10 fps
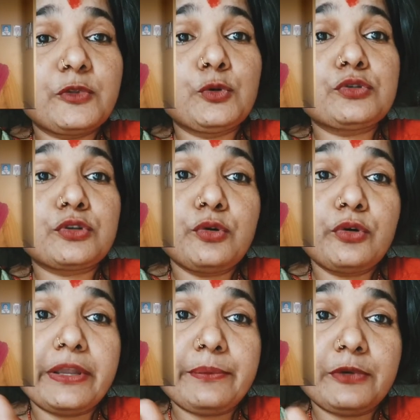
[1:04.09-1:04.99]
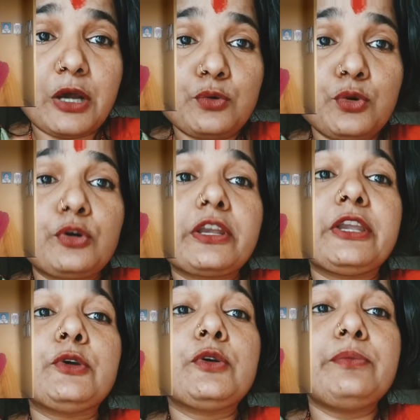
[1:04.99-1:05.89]
दूसरों की डाउनलोड
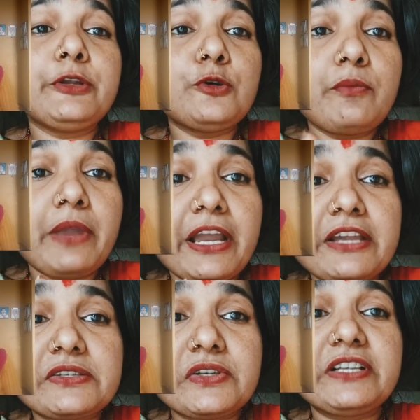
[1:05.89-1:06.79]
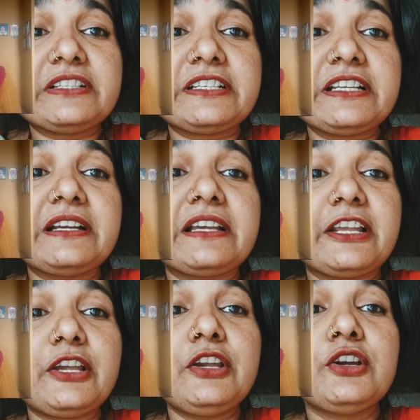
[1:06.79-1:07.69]
की हुई वीडियो में कैसे एडिटिंग
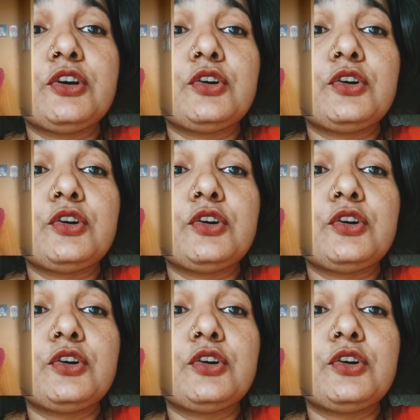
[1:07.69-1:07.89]
करें